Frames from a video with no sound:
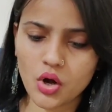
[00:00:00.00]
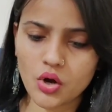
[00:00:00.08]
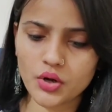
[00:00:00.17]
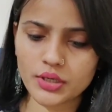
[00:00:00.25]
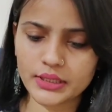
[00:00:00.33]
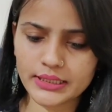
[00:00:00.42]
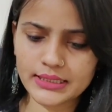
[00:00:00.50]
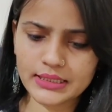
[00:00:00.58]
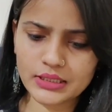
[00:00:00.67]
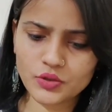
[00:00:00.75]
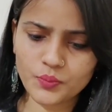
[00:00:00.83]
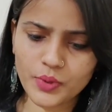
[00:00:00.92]
और
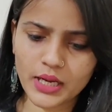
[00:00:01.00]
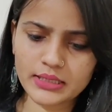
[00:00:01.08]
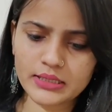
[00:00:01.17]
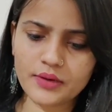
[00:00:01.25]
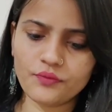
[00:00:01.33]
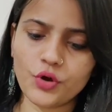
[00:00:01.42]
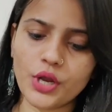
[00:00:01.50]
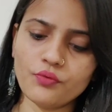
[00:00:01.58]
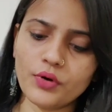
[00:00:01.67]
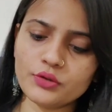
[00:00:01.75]
इसका जो प्राइस है वो है